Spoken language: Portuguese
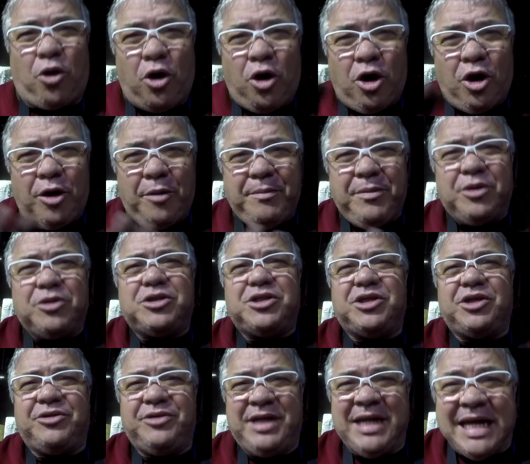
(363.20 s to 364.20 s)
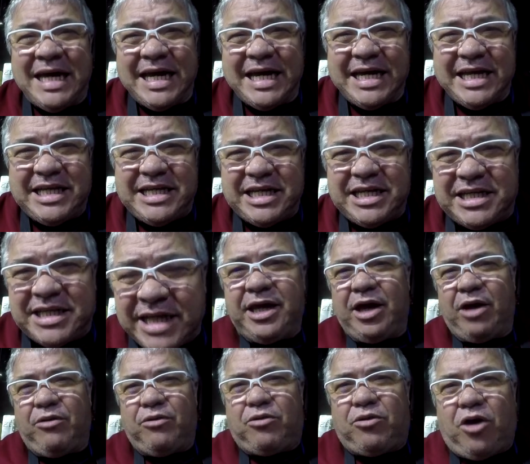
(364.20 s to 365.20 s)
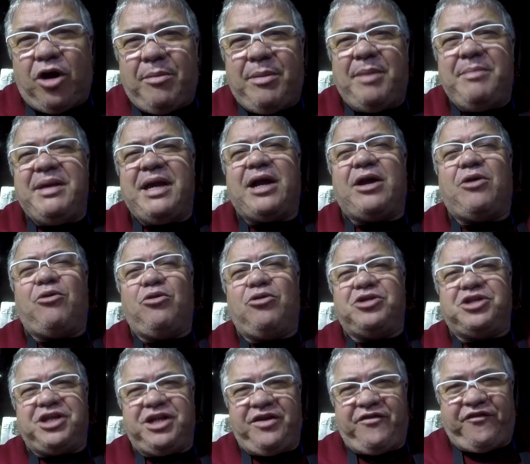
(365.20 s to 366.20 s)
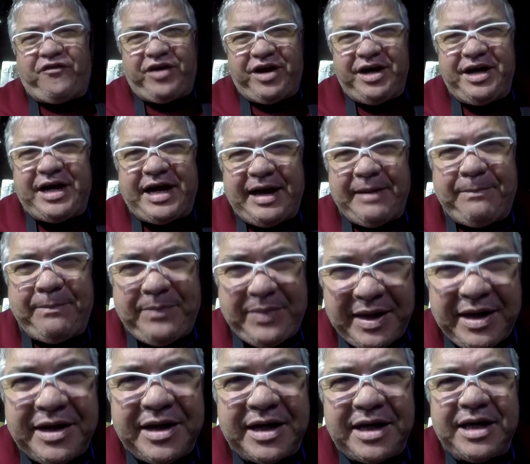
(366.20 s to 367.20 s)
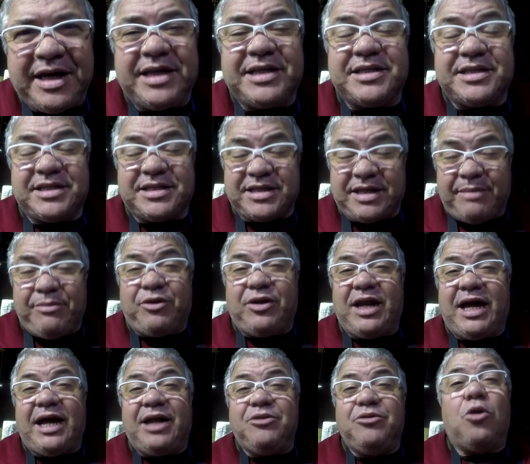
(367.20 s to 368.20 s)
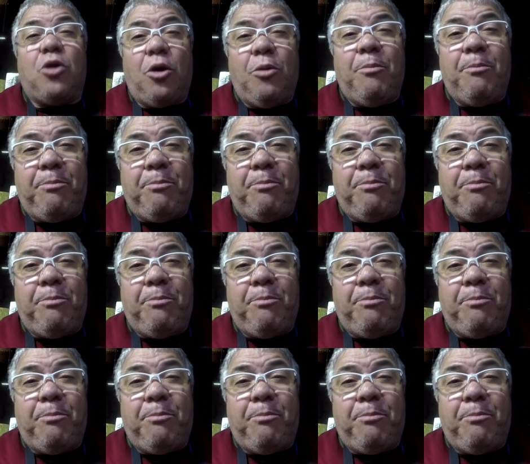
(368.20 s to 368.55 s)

Come o seu diz que eu como a minha coxa de frango caipira que é cebolado com